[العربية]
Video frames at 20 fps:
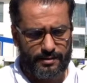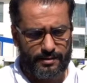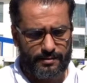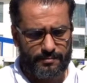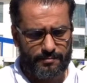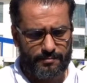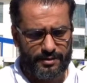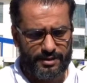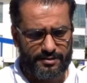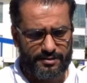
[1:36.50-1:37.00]

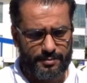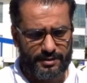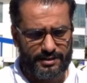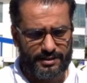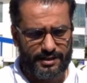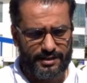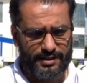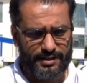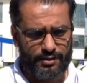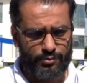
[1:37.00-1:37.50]
بالنسبة
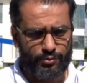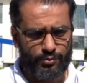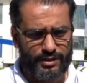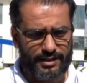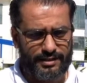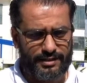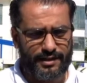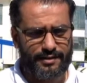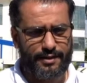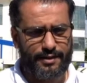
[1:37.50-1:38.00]
لنا نريد
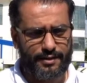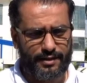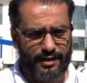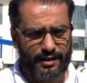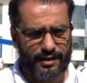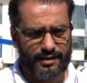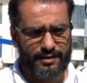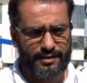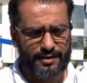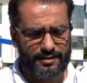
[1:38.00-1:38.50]
أن نضع على
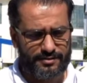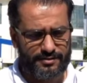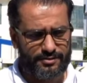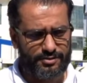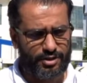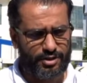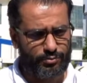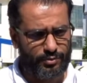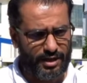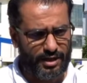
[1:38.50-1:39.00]
رأس
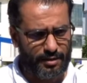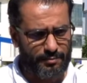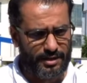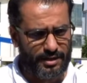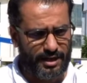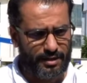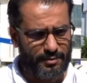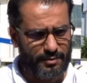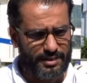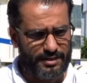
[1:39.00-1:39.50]
جدول اعمال
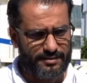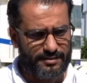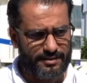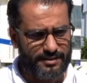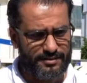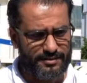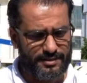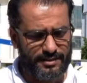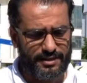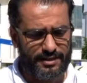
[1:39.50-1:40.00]
العملية
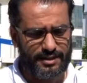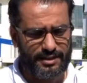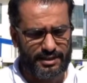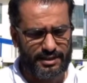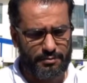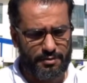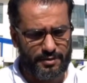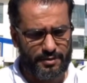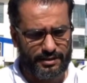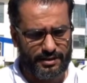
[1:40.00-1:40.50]
السياسية
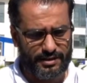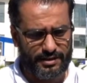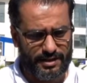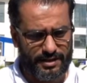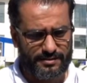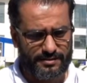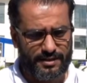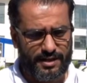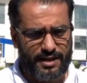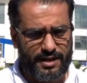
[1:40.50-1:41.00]
اهتمامات الناس
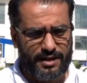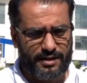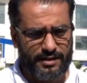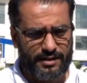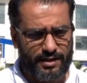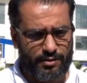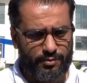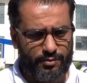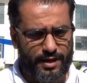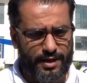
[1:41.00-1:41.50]

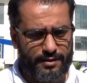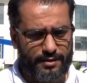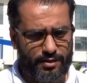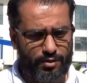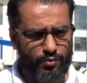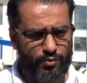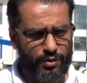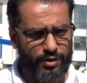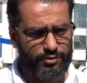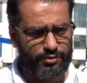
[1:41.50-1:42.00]
لأنه هذا هو
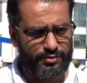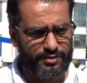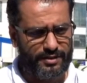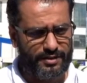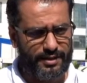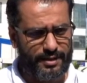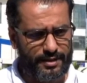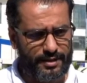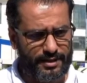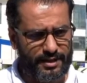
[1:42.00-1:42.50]
الجزء
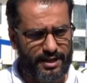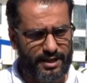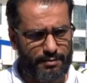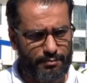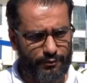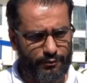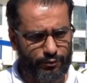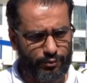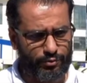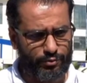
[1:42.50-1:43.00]
الذي كان
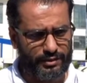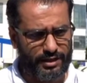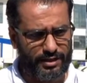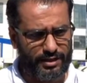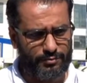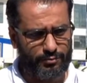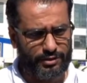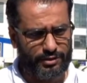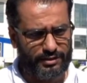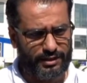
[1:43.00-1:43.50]
مفقودا
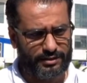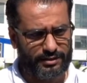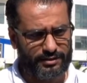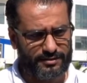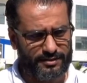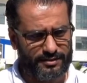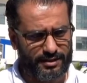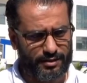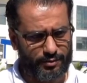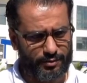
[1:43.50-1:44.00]
لمدة عشر
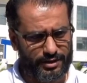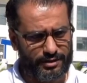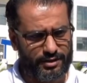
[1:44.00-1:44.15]
سنوات